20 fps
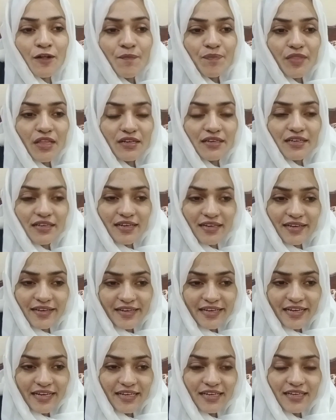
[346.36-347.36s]
तो अल्लाह
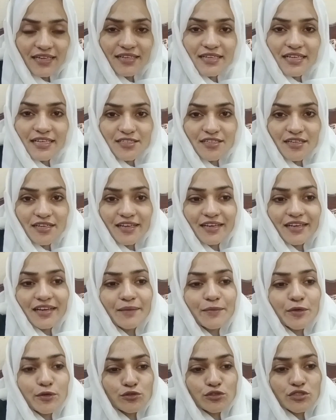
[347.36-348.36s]
खैर करे नेक्स्ट संडे अभी
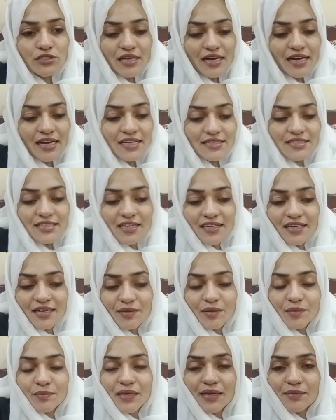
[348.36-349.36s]
कुछ आज या कल
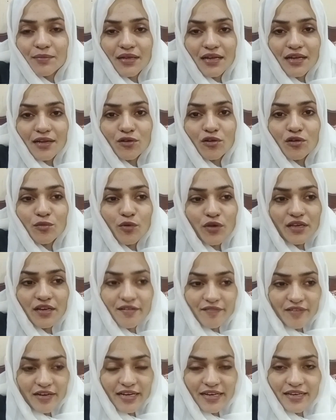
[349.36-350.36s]
में भाई बिलाल लोग बुकिंग
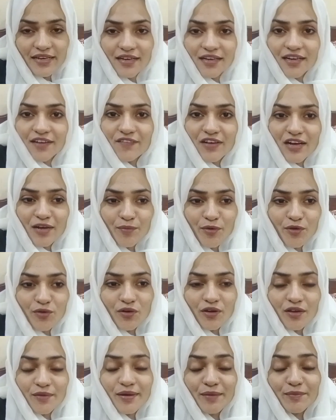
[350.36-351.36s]
करवाए ना अगर वहाँ पे हो
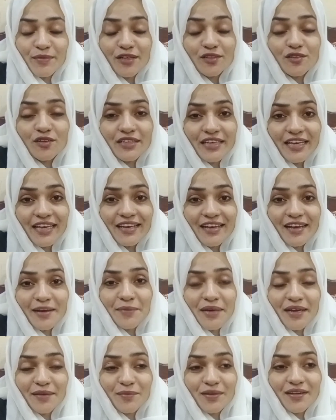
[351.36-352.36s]
गई हमने तो यही कहा
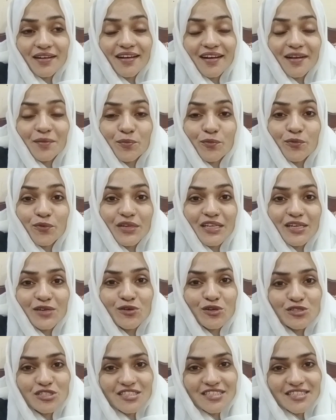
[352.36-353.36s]
भाई बिलाल पूरी
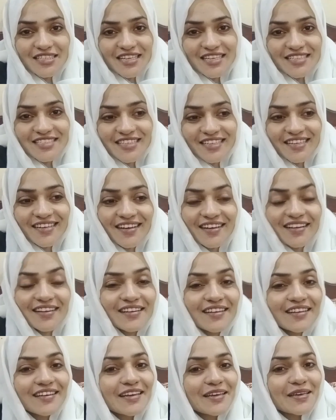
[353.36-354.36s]
कोशिश कीजिएगा
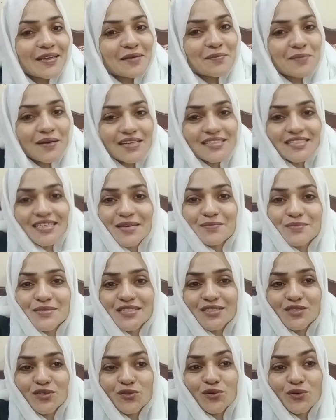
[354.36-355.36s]
कि बादशाही
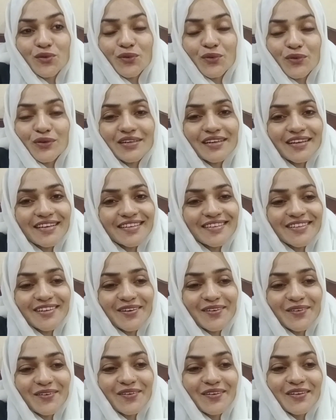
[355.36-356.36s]
मज़ी तो हो और कहीं ना
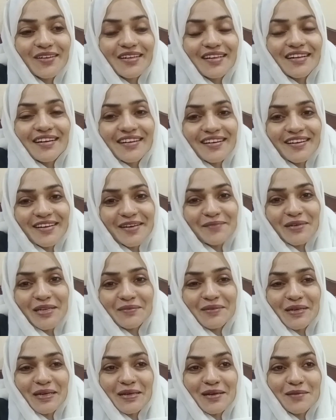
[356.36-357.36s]
हो घर में नहीं
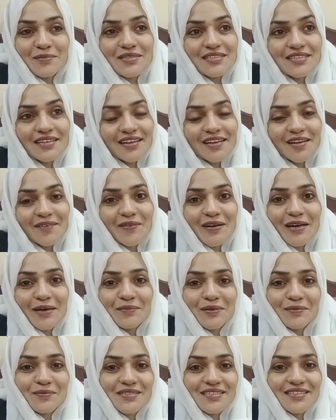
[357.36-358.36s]
मैंने कहा मज़ा ना वहाँ पे
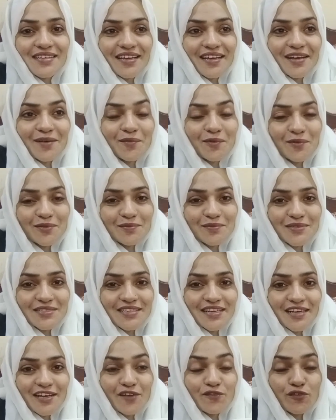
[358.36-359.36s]
मज़ा आएगा बहुत मज़ा
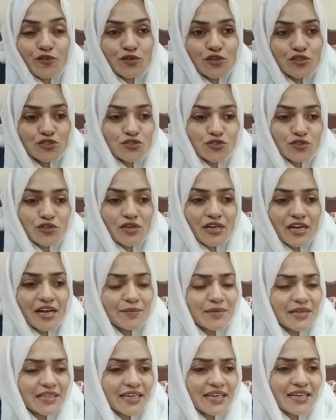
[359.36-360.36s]
आएगा फ़ोटो शूट होगा हमने
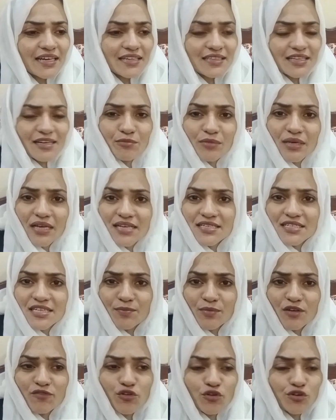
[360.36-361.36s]
यही कहा था हम यहाँ से
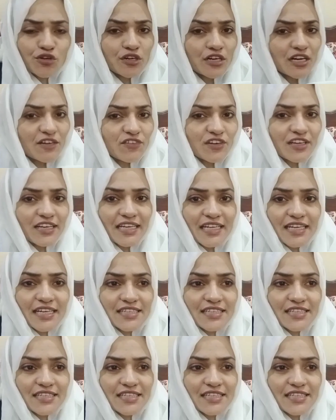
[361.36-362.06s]
अपना फोटोग्राफर नहीं लेके